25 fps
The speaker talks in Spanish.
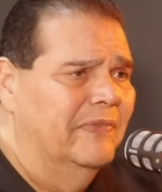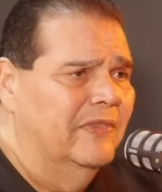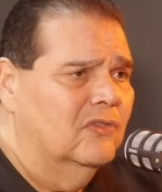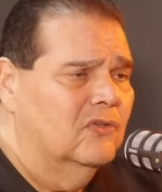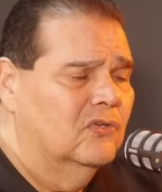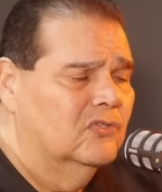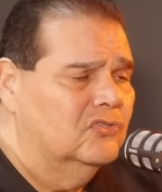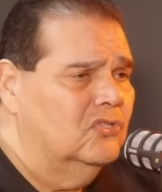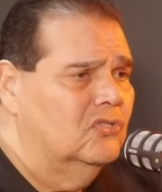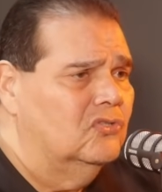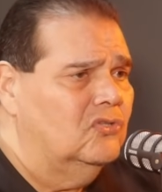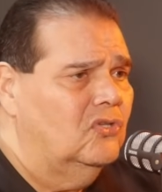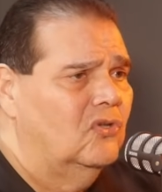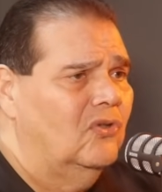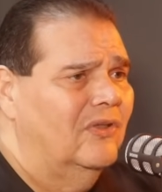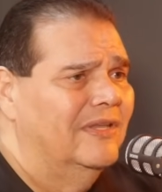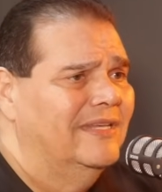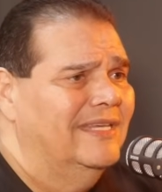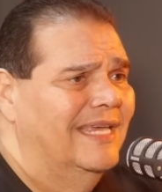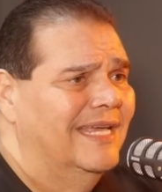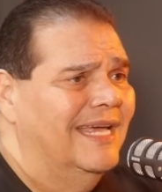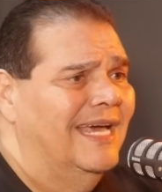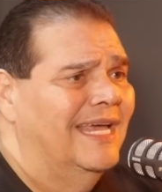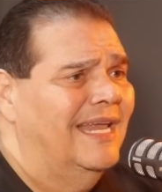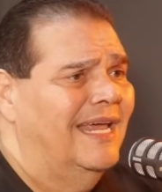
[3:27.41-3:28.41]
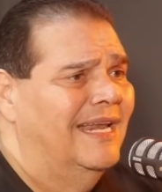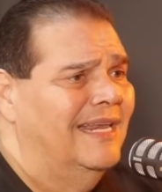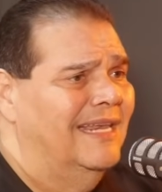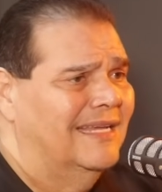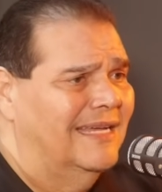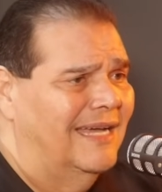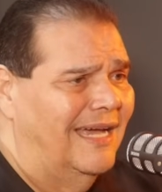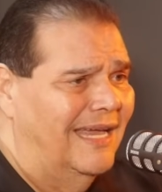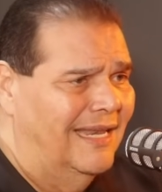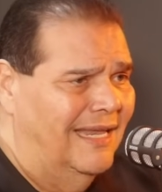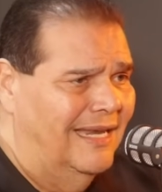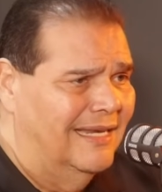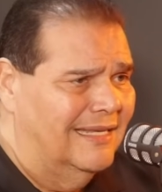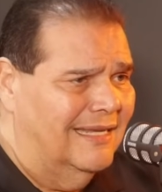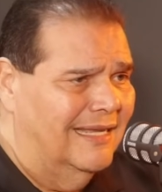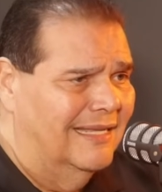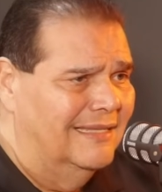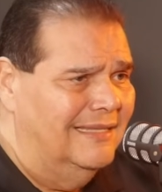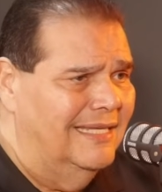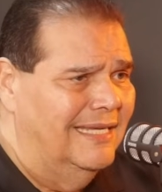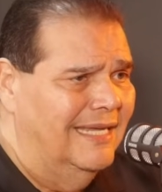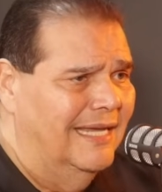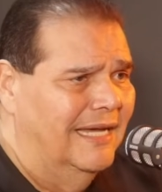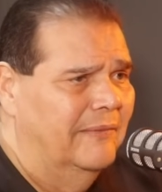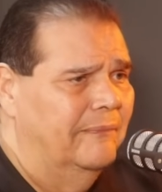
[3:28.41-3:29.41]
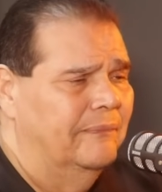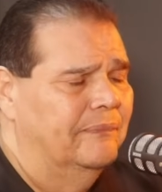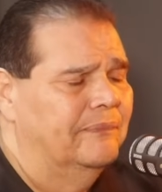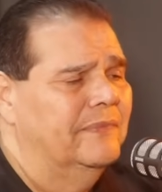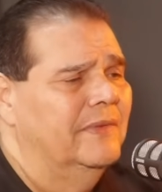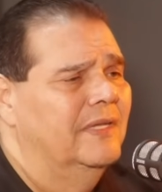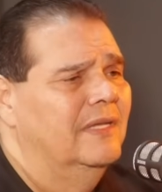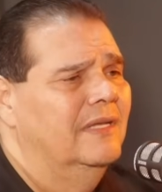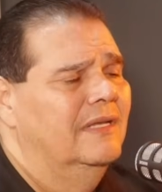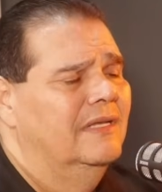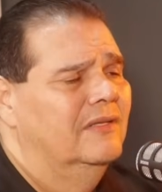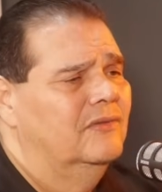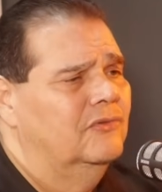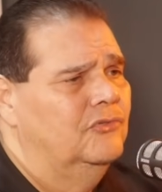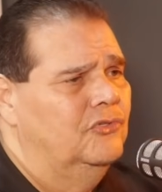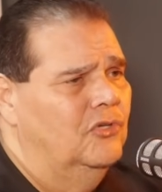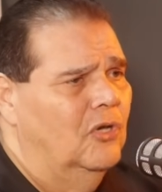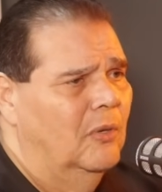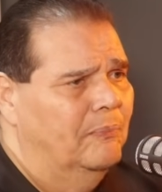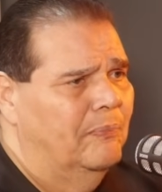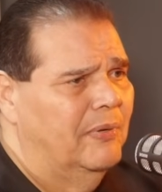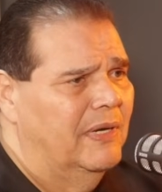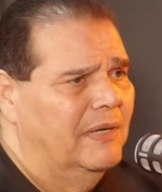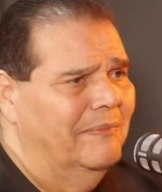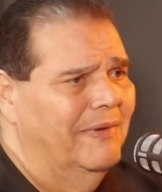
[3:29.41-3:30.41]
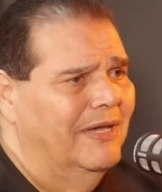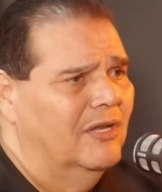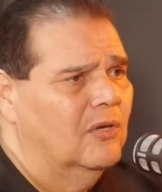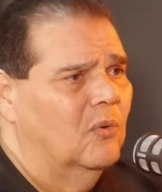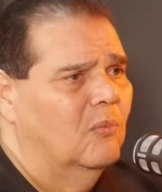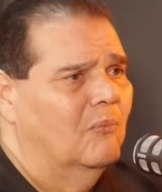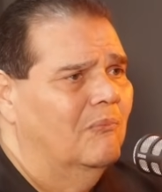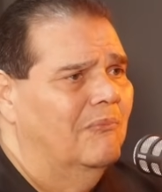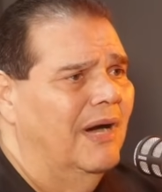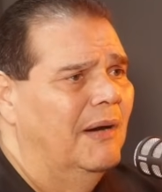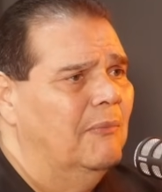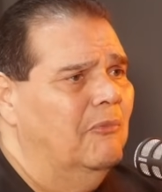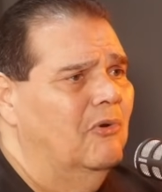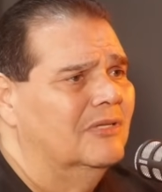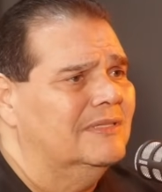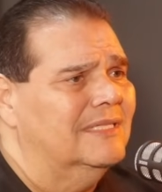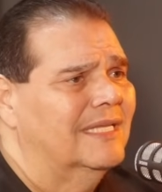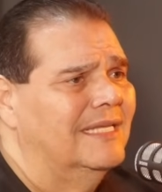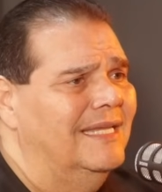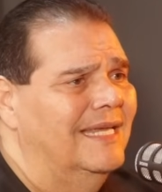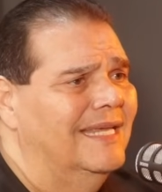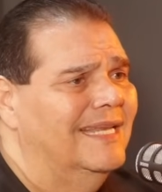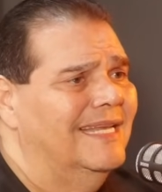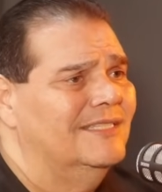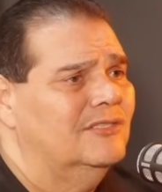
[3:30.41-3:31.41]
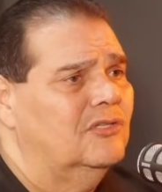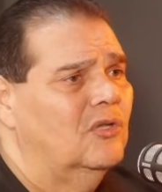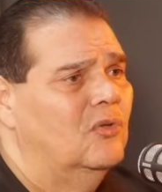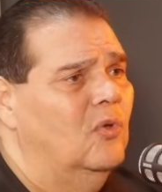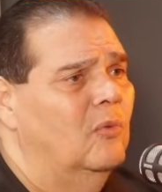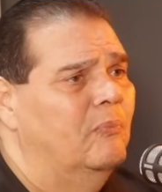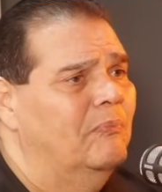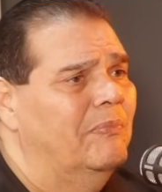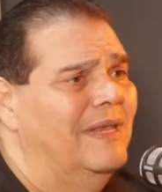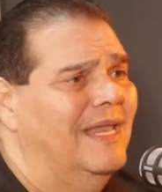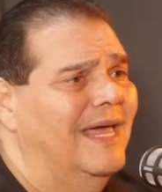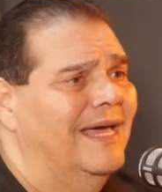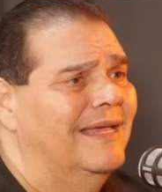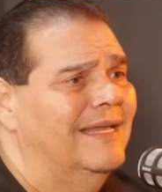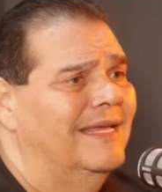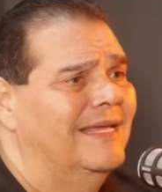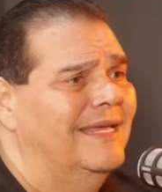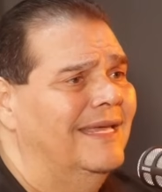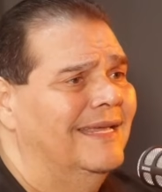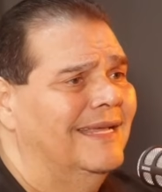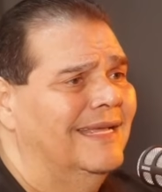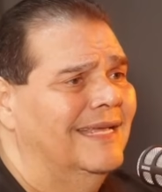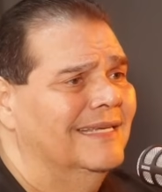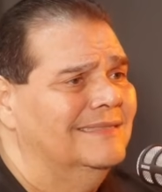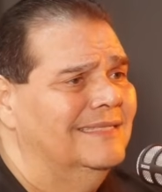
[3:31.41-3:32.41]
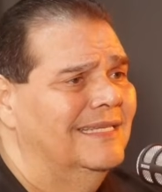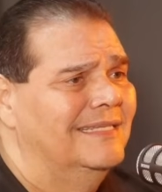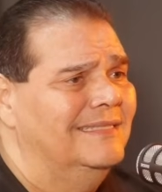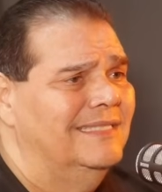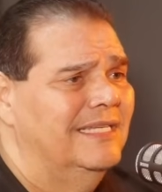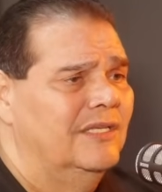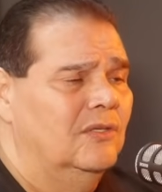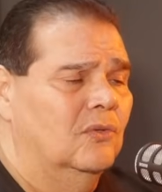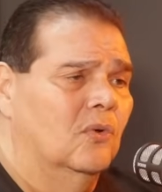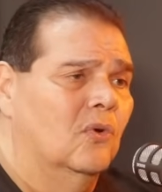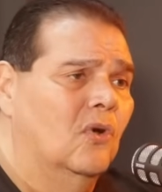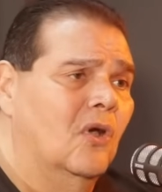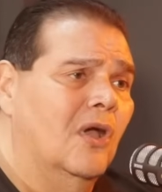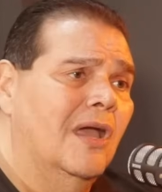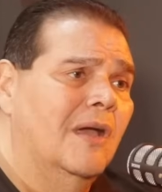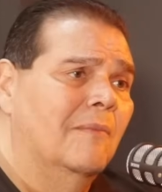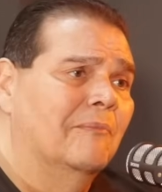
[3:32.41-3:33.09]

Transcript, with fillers: Nosotros de llegar a la alcaldía, Dios primero, vamos a tener estos dos pilares en qué sentido.